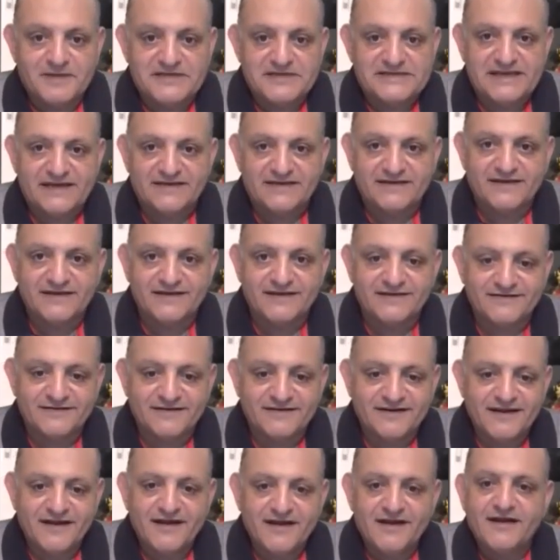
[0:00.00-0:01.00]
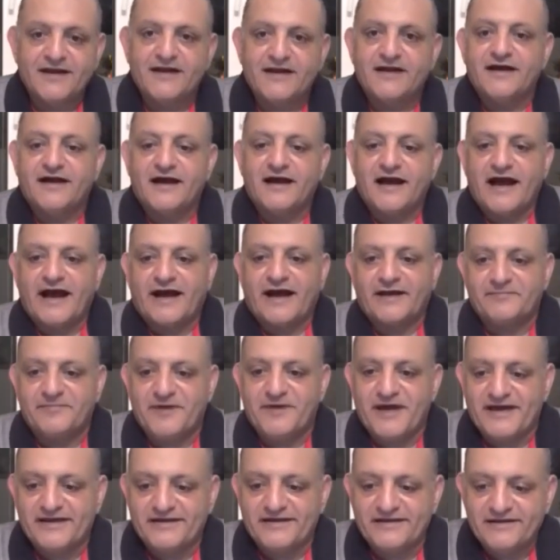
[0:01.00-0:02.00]
مساء الخير
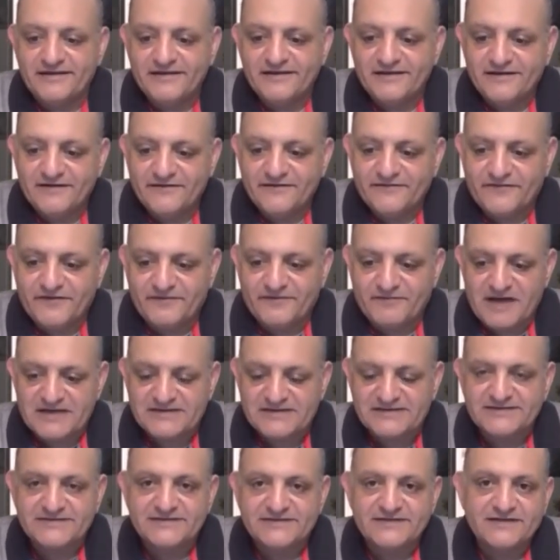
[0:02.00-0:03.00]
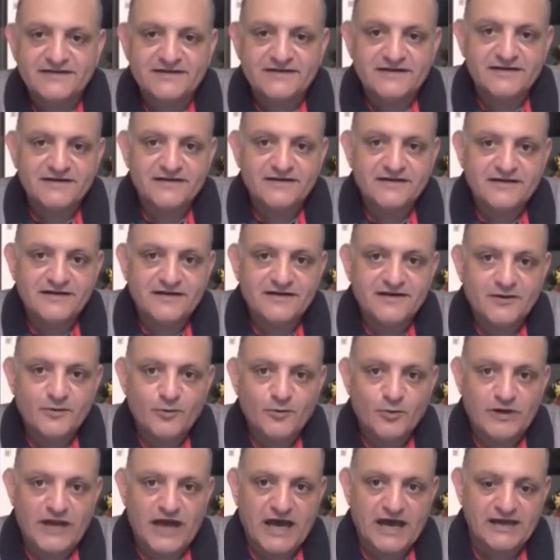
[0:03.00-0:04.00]
أحبائي في مصر
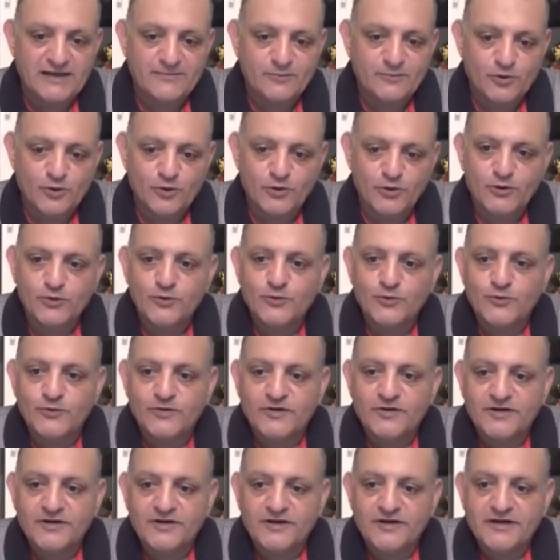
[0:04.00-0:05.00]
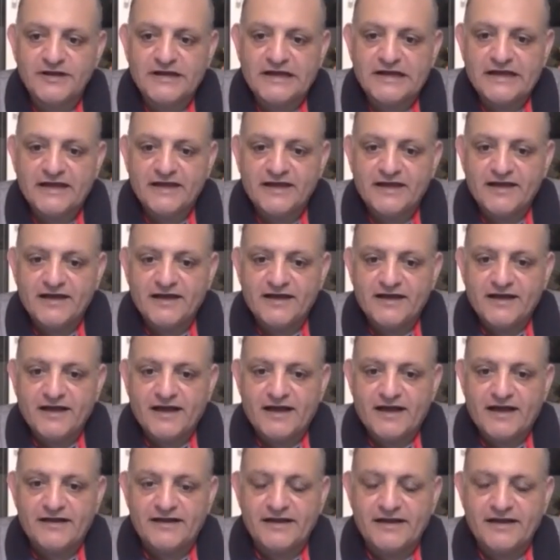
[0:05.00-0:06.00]
والعالم كله
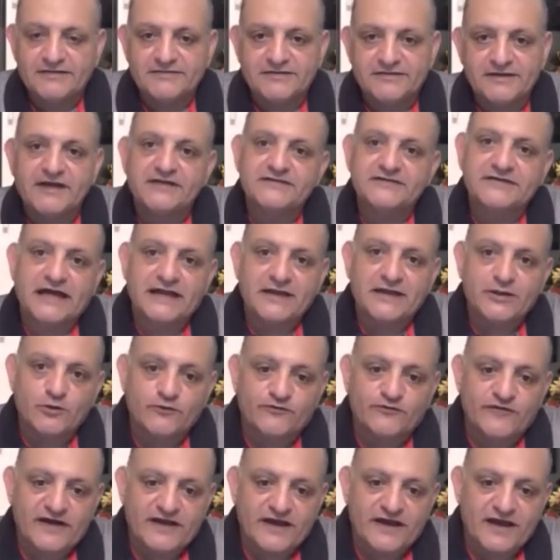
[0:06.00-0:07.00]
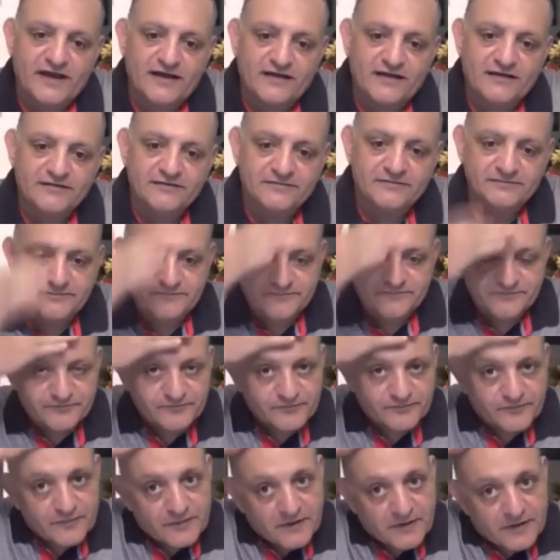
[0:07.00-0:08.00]
أنا طلعت عليكم فجأة
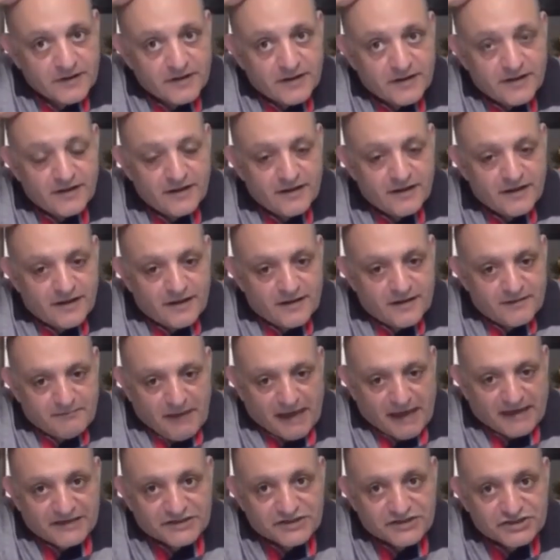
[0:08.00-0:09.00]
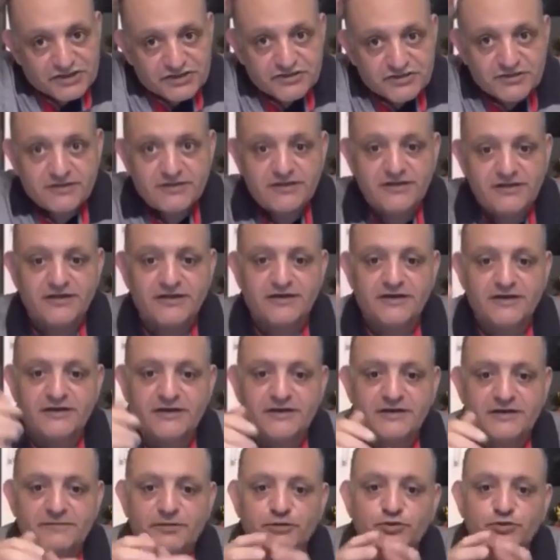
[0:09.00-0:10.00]
معلش
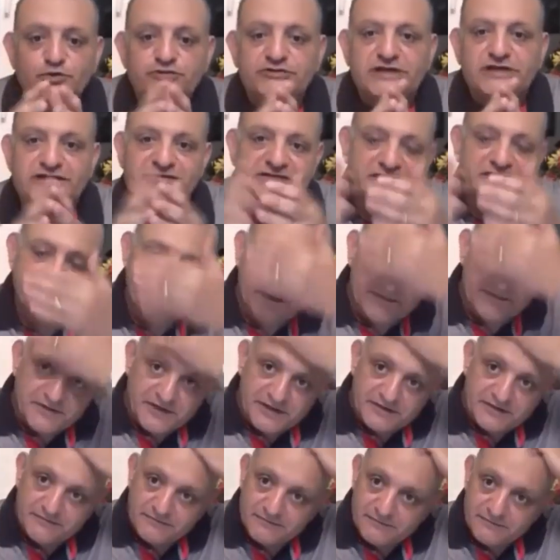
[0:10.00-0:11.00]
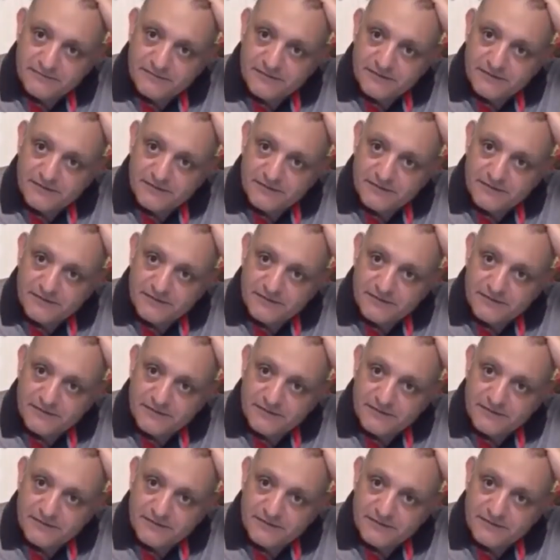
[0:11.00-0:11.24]
آه، بدون ترتيب يمكن